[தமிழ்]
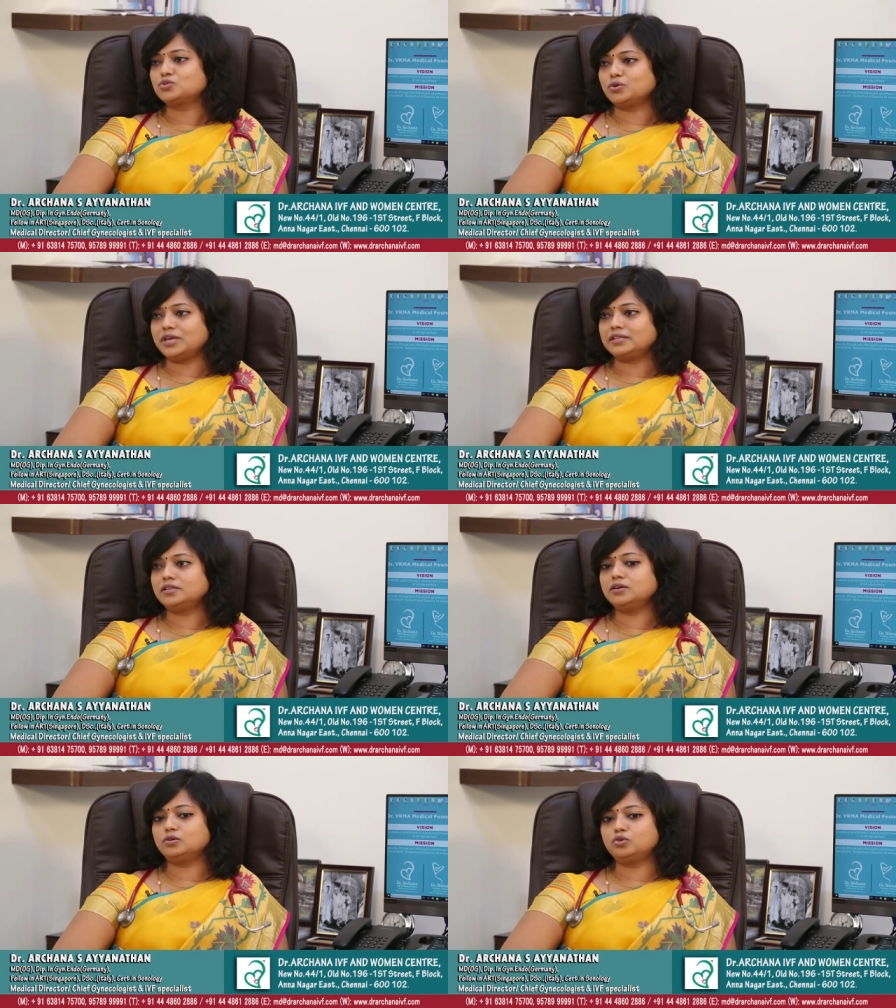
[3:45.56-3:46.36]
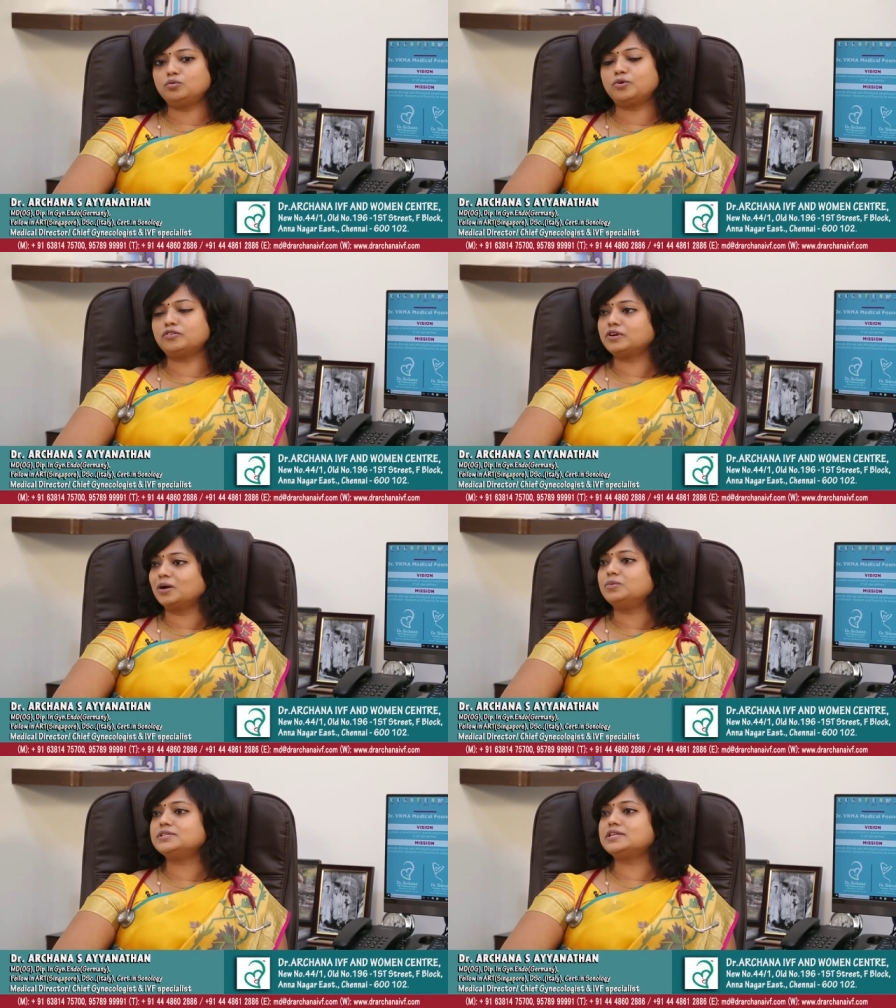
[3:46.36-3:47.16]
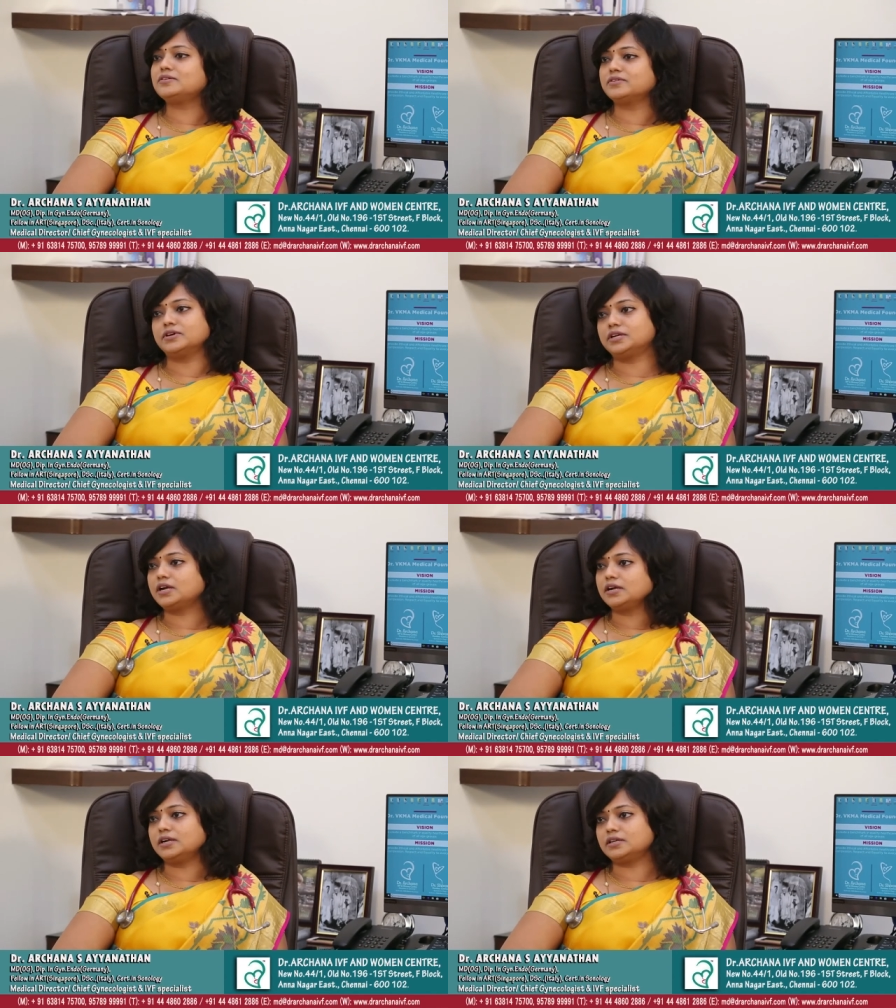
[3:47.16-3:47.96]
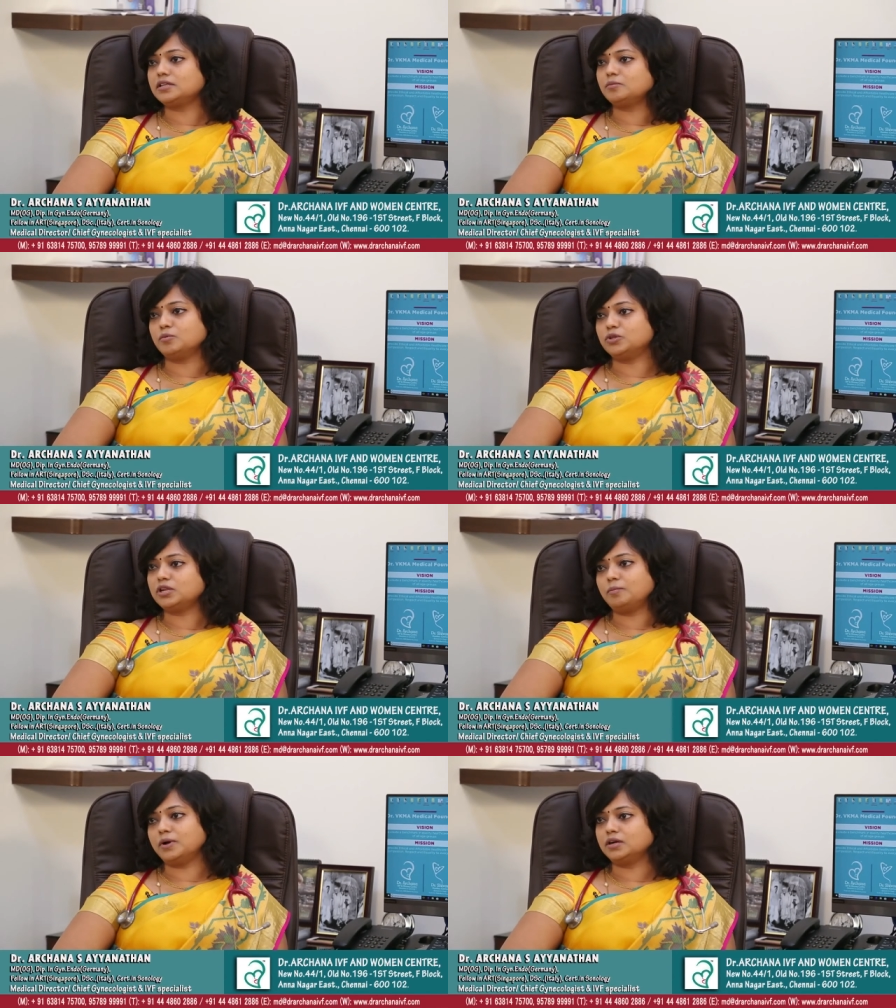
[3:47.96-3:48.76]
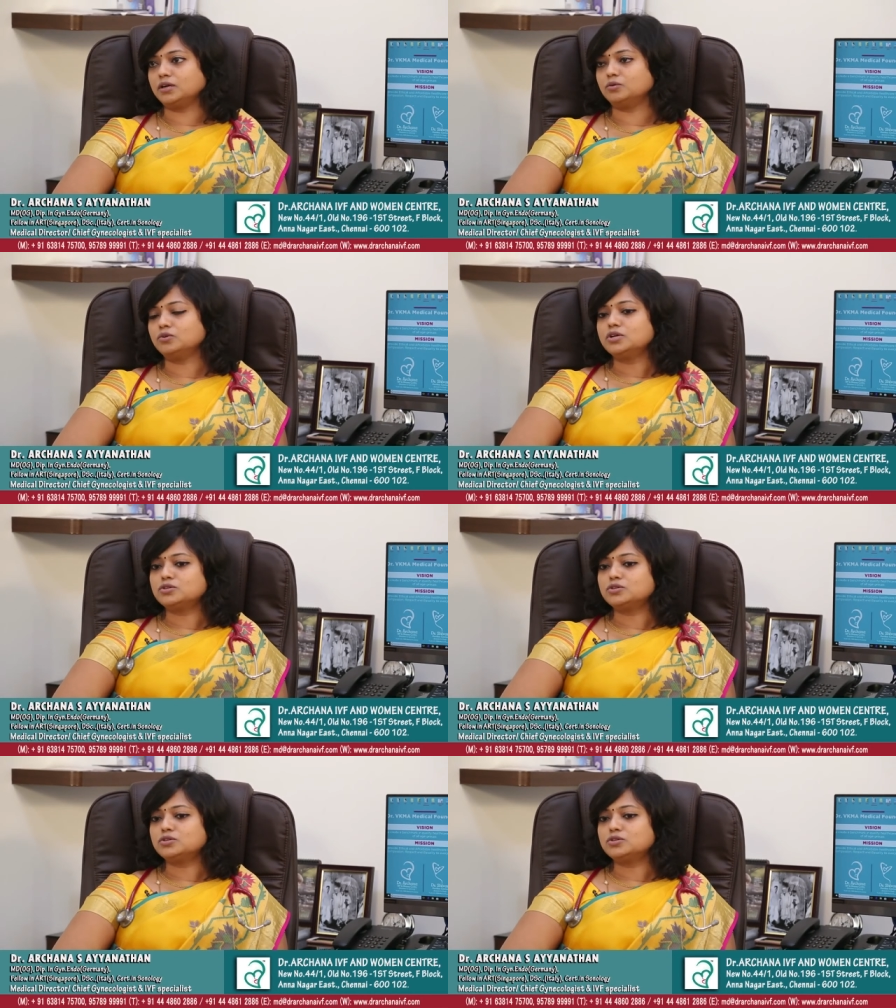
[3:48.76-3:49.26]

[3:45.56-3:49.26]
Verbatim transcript: ஸோ எந்த குரூப் ஆஃப் கப்புள்ஸில் இவங்க இருக்காங்கன்றதை நம்ம முதல்ல பார்க்கணும்